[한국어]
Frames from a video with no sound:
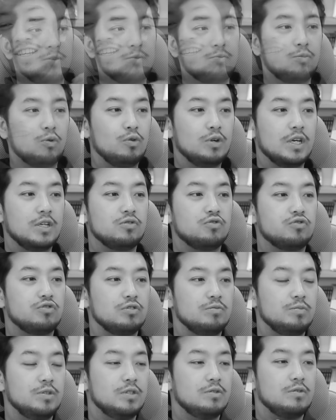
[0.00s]
목에
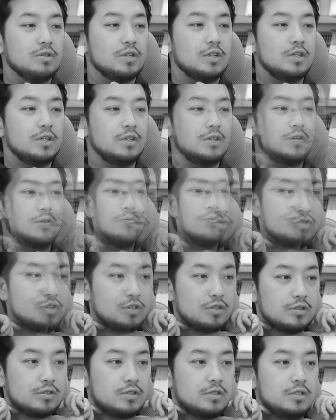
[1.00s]
주름이 이렇게
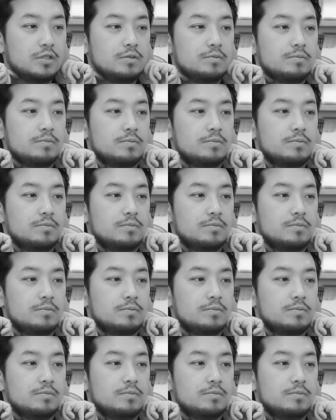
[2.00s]
굳어졌지?